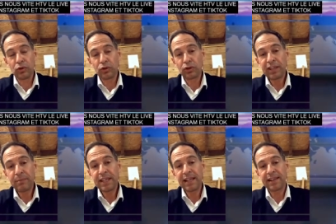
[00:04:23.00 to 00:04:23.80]
de ce
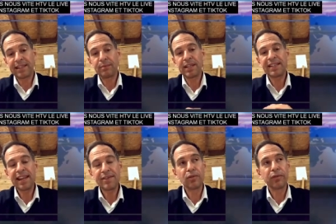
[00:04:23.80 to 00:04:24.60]
samedi, là, samedi
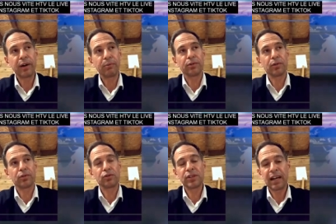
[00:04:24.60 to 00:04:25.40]
16 novembre,
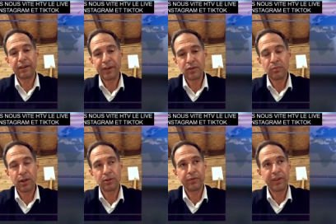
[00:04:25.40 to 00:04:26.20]
donc jusqu'à la fin du
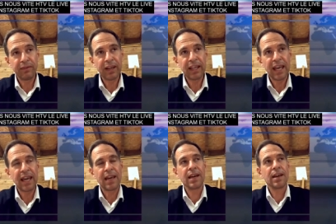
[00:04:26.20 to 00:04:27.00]
mois de
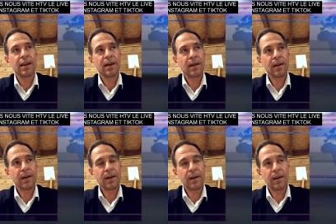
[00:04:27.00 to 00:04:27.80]
février,
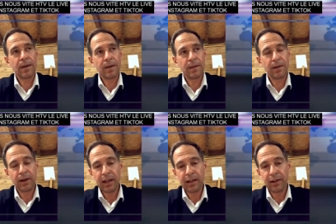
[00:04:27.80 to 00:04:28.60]
euh,
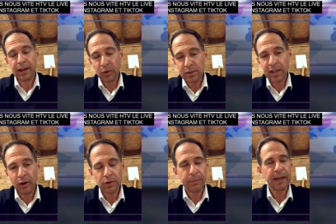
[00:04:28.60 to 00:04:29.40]
dans, les, dans, la rue
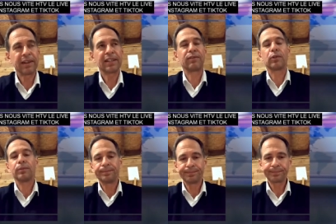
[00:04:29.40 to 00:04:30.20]
Saint-Roch de Palavas-les-Flots.